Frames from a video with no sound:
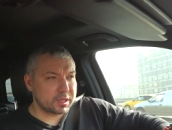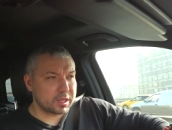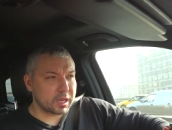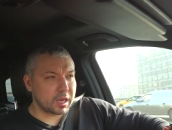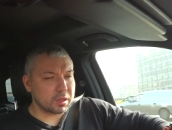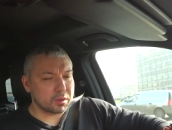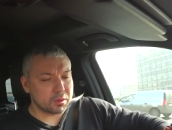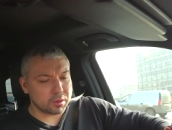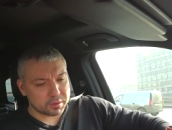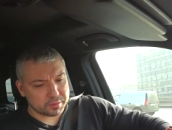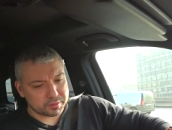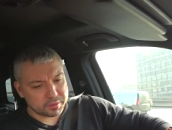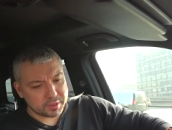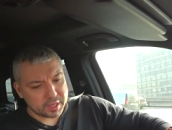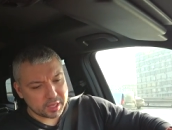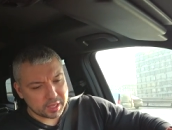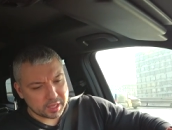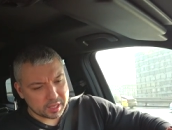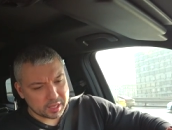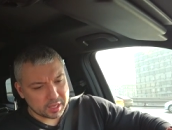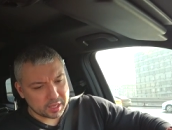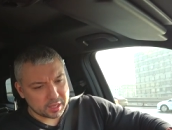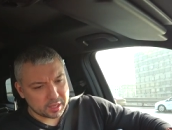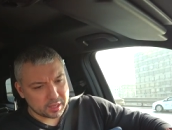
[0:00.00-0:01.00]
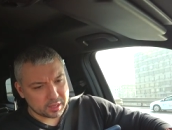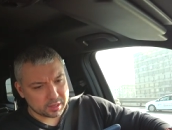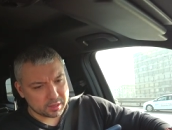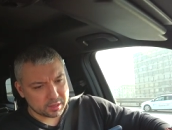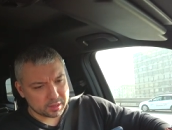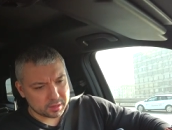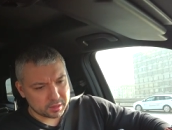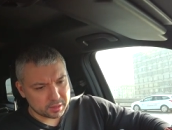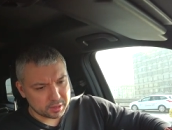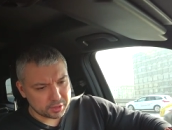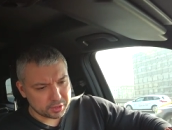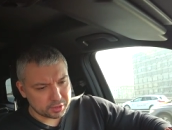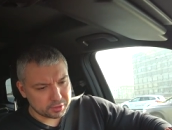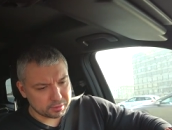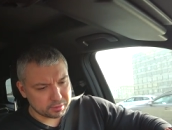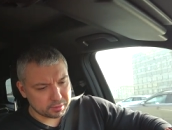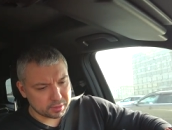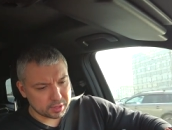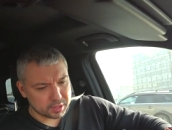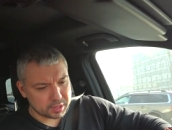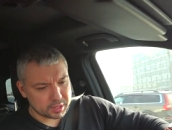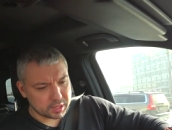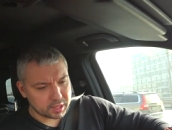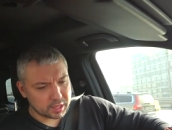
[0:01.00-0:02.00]
диалог в некий,
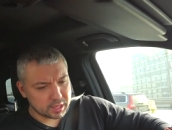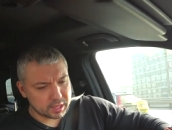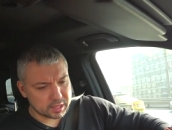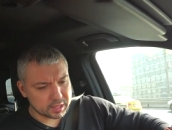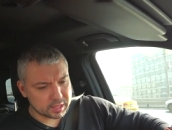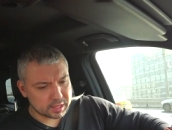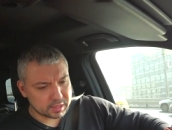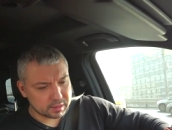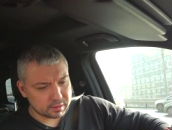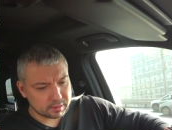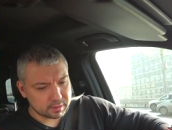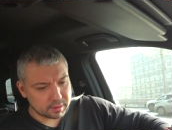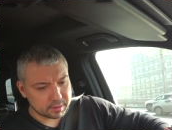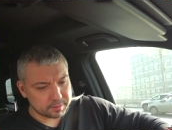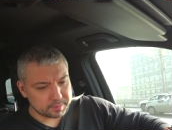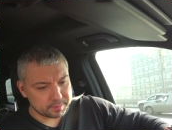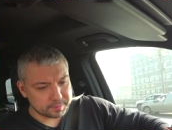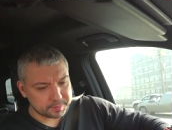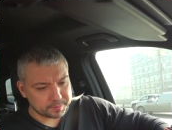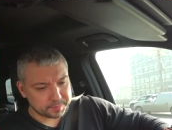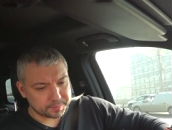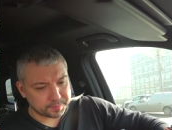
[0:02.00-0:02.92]
ничего интересного.